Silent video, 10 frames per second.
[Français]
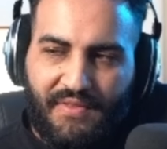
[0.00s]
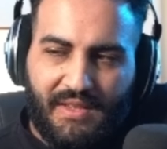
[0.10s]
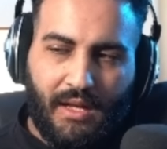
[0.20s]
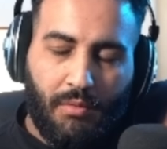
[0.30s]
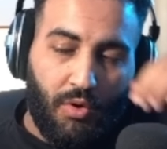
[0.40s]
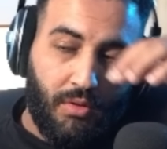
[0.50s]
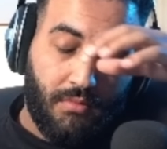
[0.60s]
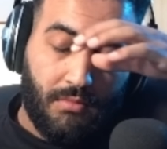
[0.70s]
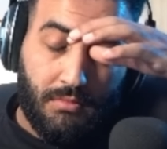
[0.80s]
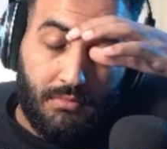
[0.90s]
Et finalement,
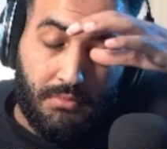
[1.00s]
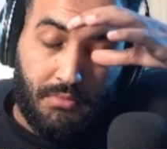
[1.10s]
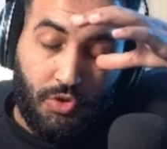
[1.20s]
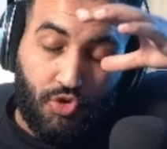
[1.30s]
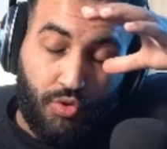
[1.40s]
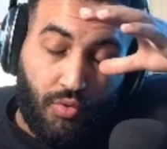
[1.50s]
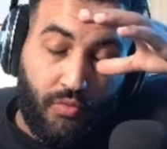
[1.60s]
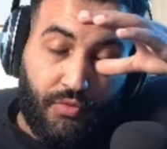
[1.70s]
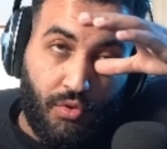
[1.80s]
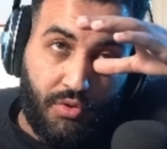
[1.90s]
je
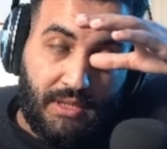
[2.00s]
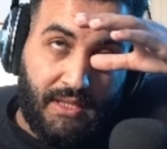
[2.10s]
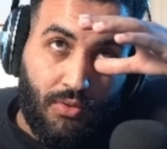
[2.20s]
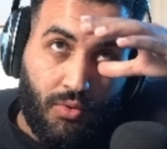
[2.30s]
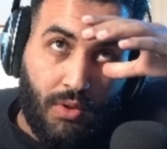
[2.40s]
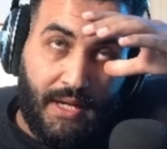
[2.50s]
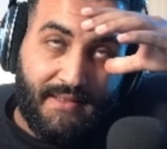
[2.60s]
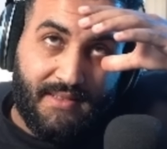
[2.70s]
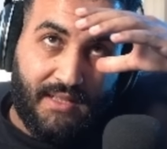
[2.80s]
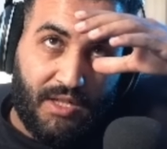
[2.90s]
trouve que le trio
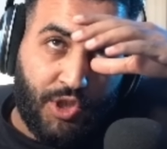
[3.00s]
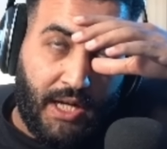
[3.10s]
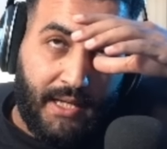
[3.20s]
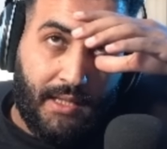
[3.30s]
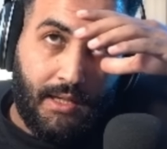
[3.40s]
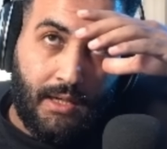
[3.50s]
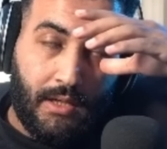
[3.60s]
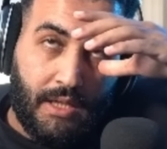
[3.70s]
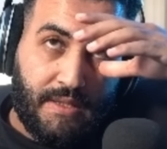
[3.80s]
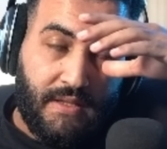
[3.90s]
SCH,
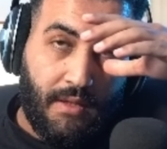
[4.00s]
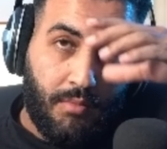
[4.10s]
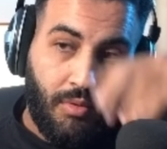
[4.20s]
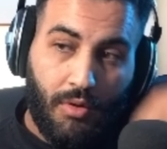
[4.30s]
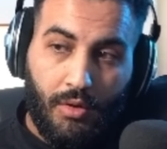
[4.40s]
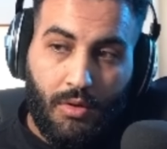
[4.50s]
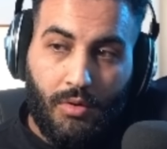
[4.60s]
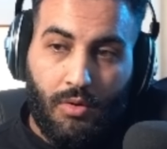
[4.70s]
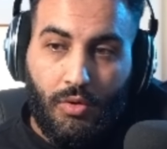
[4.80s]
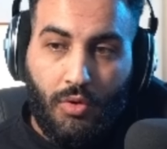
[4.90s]
Aya, SDM,
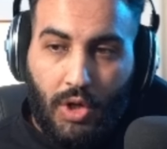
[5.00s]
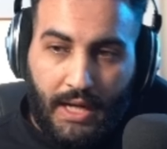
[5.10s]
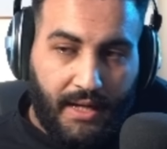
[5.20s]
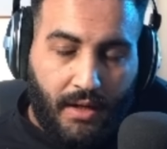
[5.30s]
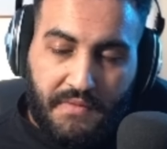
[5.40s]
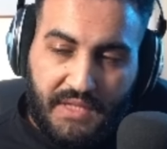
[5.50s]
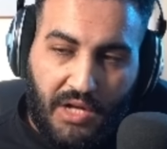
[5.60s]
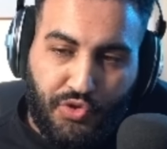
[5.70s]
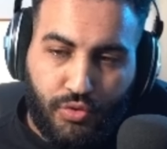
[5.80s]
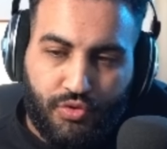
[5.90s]
là, comme ça,
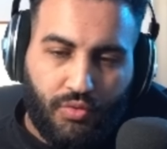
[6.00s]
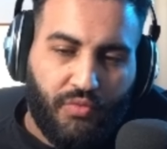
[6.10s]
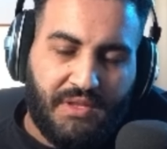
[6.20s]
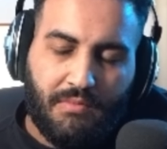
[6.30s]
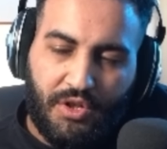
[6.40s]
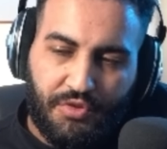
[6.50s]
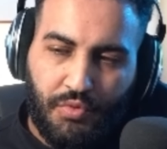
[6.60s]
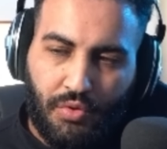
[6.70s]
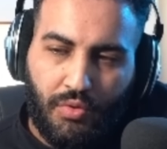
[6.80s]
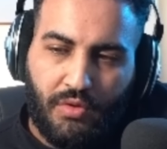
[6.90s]
à chaud, je trouve qu'il marche
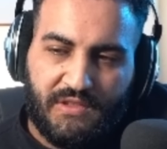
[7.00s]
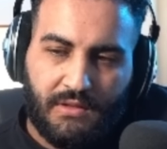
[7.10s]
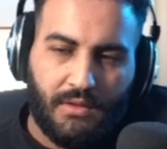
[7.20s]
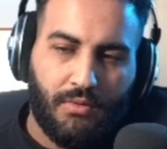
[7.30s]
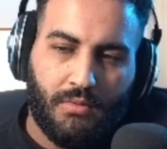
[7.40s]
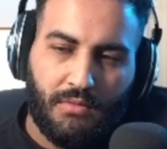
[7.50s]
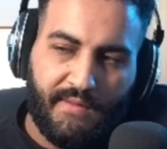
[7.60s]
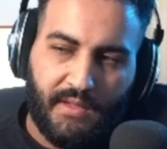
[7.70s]
mieux que l'ancien trio, en